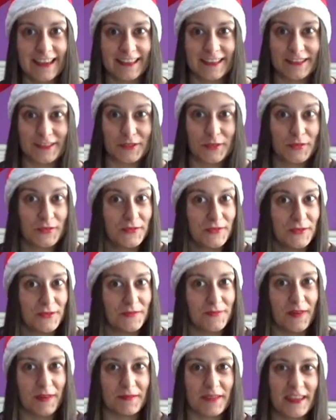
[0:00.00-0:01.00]
y he dicho, ¡uh,
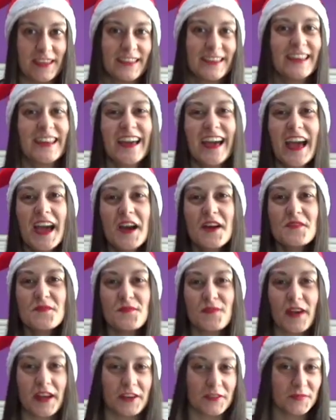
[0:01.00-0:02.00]
uh para mí!
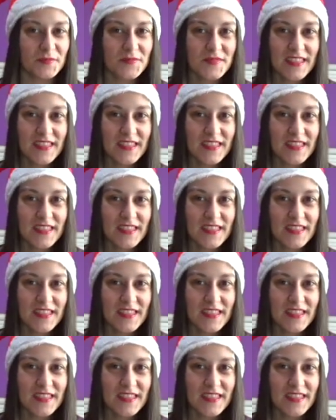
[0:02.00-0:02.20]
Bueno,